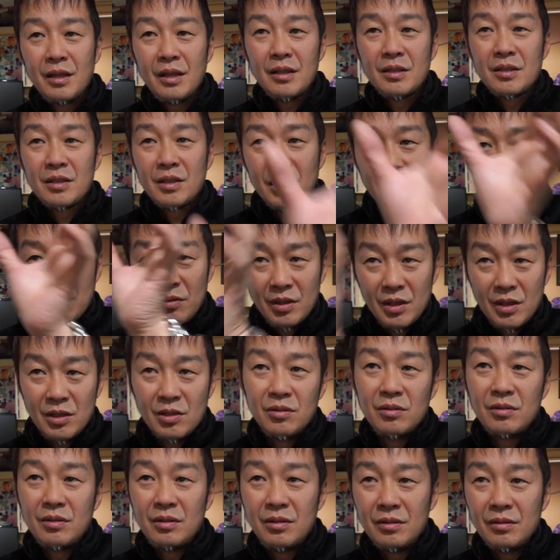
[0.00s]
て次の
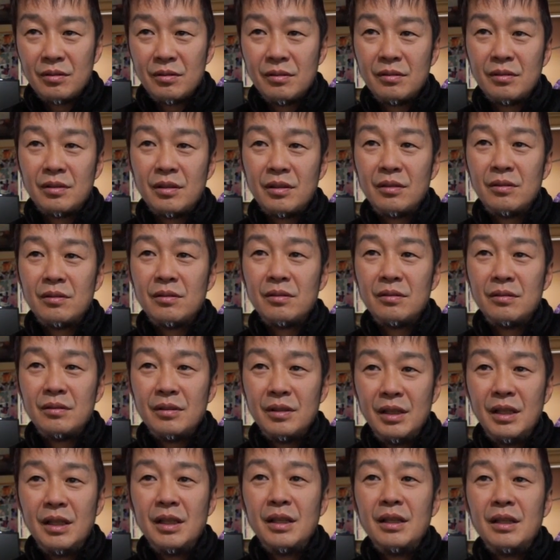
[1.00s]
29分っていう風
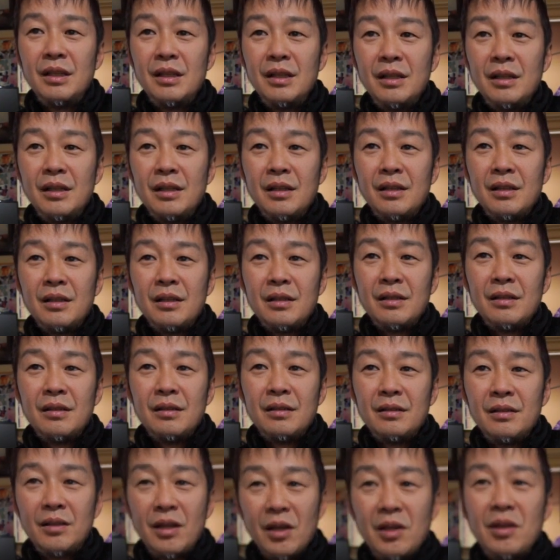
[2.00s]
に
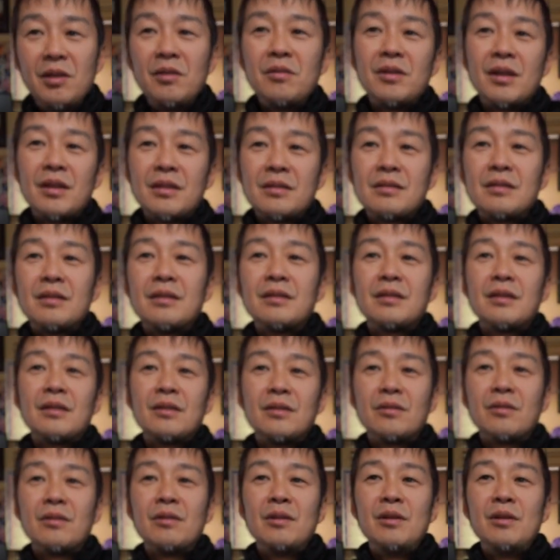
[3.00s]
できるはずなんだけど